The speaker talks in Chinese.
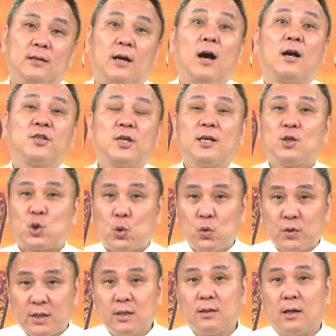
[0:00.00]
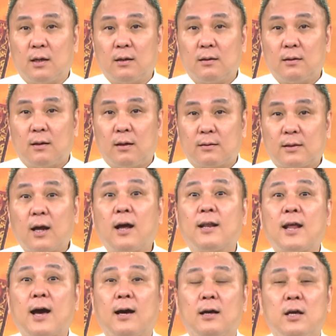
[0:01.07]
好，现在出事了。当
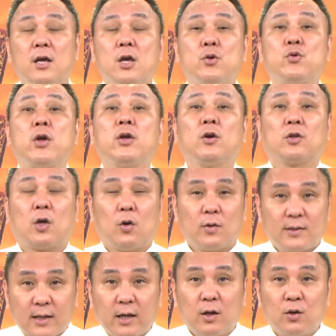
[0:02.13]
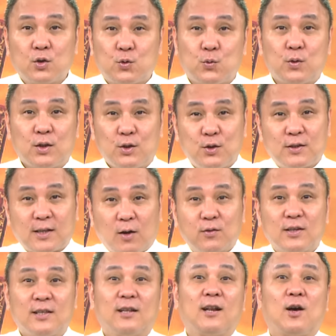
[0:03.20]
然啦，冤有头，债有主。你去找
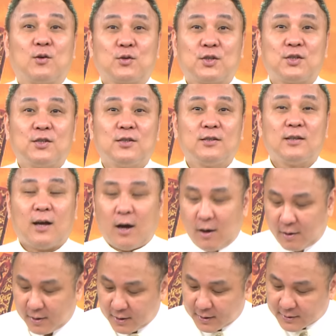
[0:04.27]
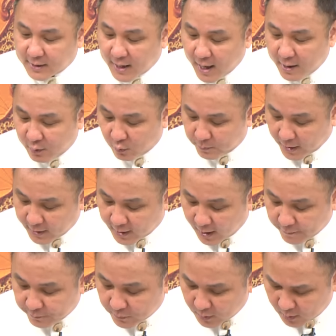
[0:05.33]
你的老师。好，再来，我们来
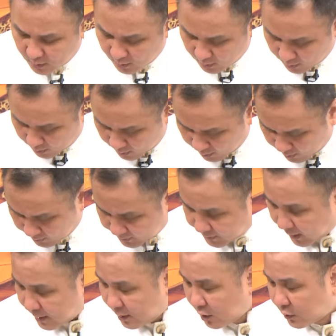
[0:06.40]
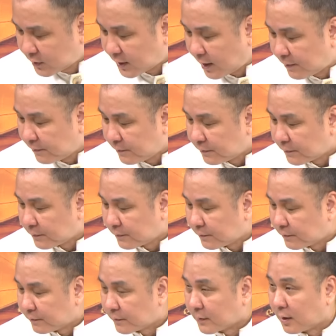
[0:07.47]
看二三六三。
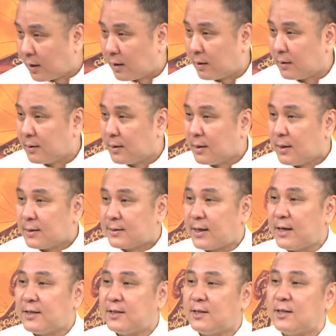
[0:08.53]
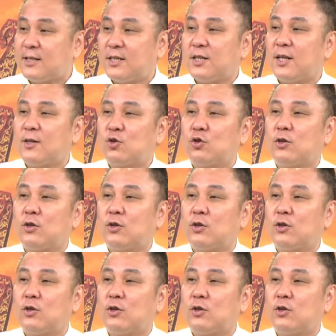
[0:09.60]
啊，这一只今天